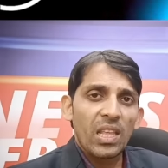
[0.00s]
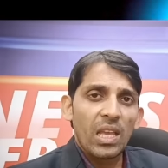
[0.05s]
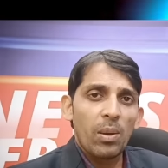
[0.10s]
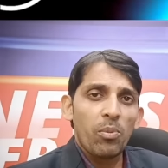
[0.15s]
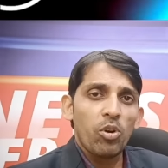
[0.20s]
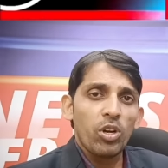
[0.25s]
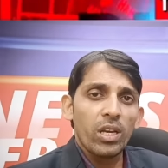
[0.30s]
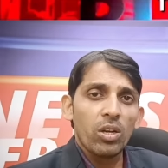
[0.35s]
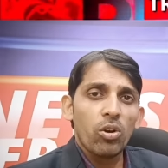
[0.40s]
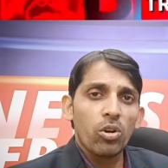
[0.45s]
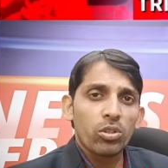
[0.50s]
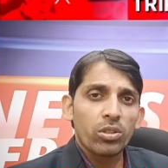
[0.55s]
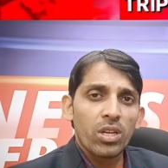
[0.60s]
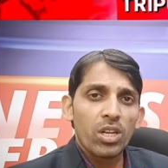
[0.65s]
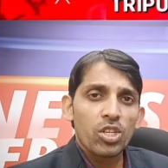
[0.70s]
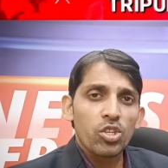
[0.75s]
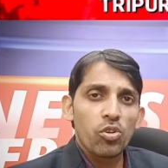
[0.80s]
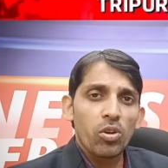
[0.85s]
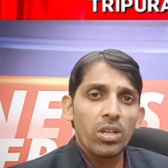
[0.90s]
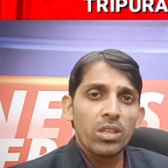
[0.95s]
এবং এই
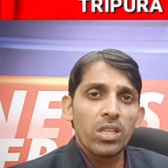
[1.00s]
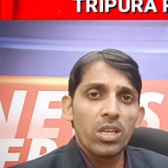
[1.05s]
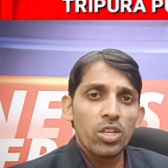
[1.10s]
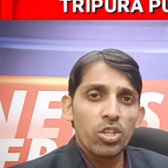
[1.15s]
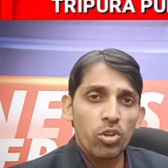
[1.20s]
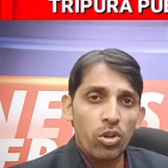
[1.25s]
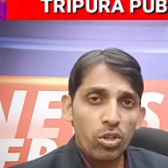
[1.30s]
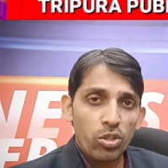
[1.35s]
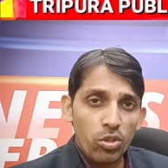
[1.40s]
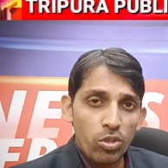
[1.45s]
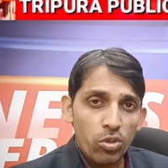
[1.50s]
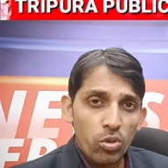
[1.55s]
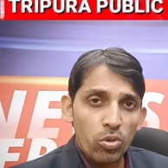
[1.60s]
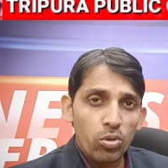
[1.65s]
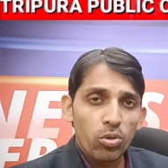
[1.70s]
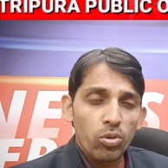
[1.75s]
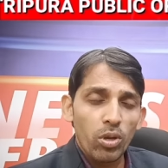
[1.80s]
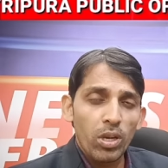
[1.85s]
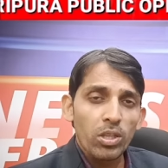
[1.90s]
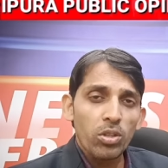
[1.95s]
ঘটনার সঙ্গে তিনি সরাসরি
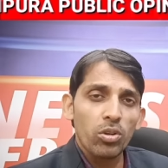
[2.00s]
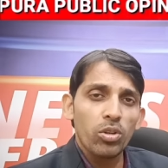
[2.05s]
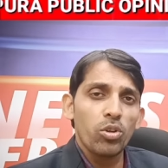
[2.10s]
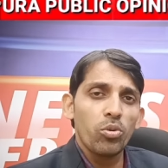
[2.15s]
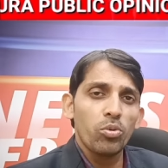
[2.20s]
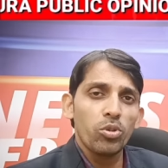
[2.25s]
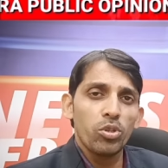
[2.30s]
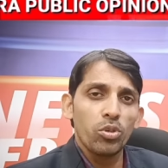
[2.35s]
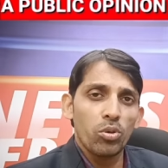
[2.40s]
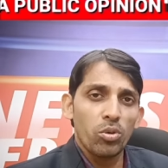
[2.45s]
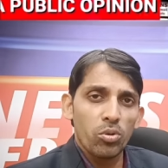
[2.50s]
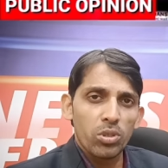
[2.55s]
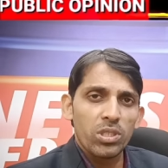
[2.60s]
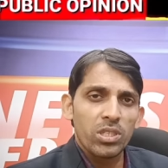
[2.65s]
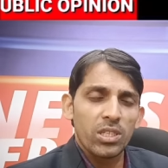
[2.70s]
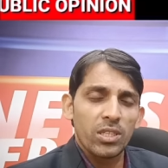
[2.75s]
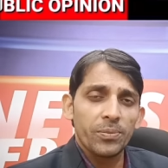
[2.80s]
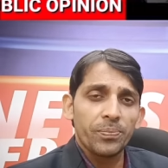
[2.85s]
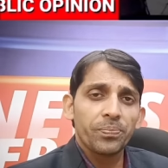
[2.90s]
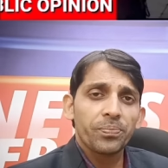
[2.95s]
যুক্ত এই ধরনের অভিযোগ
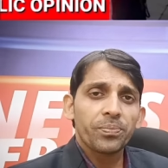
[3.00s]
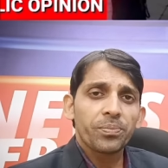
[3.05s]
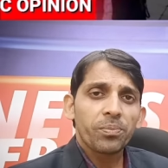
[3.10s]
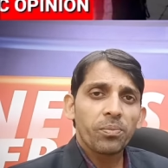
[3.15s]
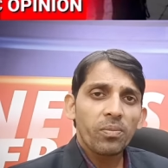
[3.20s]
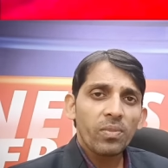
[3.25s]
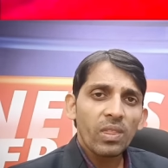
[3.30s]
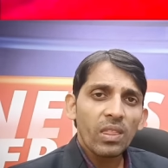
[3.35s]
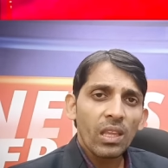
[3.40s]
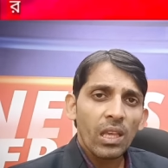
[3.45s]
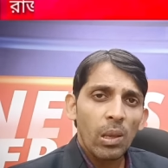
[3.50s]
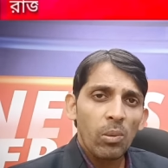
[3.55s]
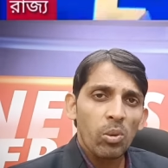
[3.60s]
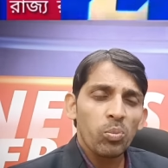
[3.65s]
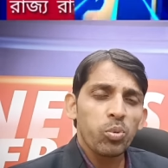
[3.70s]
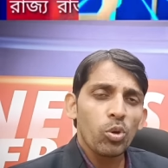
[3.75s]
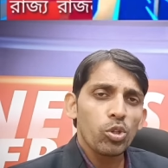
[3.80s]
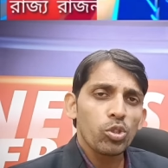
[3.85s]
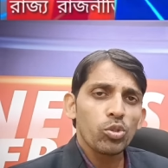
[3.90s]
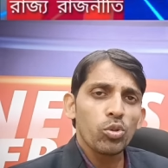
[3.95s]
উঠছে এবং
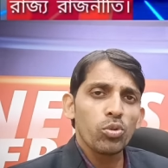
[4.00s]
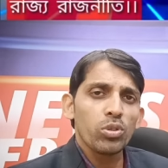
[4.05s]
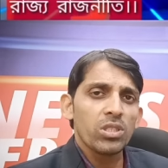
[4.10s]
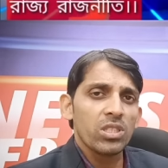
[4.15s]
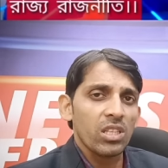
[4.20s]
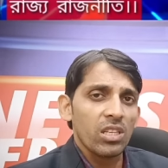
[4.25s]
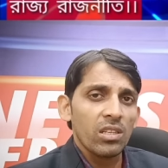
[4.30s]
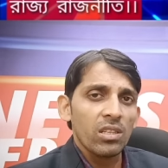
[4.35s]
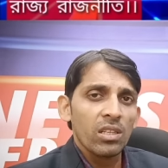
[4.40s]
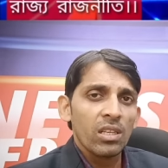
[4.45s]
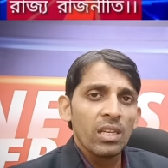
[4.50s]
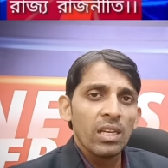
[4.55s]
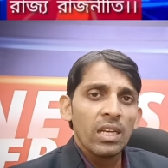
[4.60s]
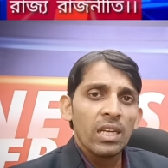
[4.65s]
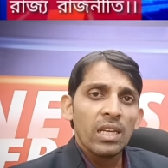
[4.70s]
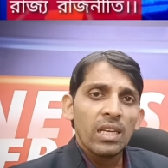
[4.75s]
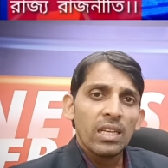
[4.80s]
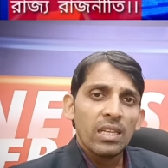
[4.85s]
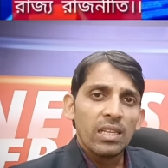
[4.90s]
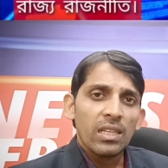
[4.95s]
প্রশ্ন উঠছে
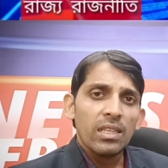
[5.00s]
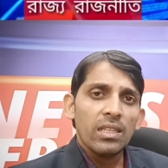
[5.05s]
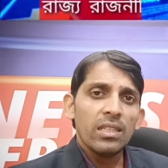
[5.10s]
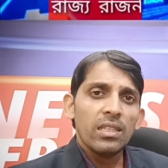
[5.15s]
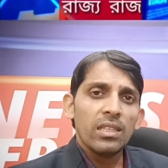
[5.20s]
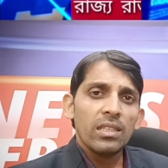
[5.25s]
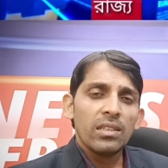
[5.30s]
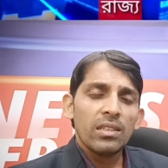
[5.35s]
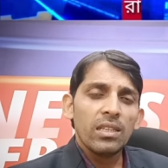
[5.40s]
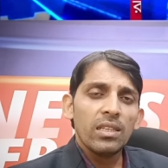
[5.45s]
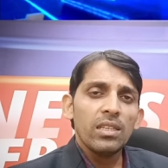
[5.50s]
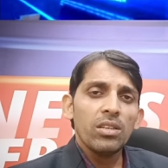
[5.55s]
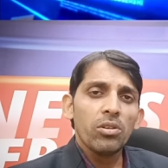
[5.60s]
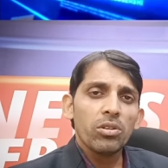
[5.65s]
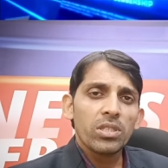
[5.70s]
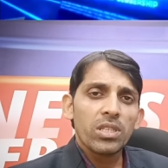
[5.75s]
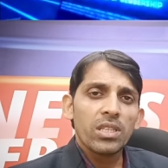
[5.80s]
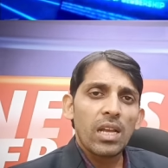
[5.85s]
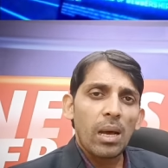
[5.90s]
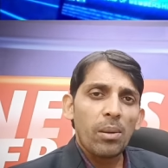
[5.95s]
ইনি তিনি
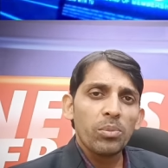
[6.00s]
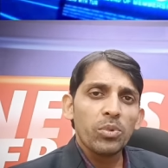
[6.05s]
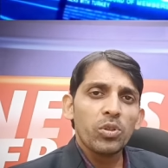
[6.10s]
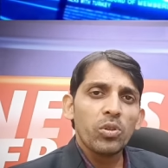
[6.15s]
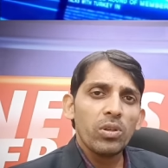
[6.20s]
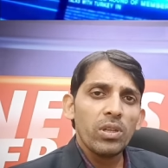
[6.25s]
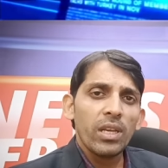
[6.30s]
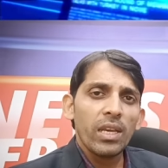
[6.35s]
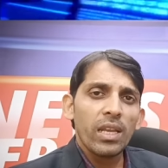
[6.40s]
হচ্ছেন আমতুলি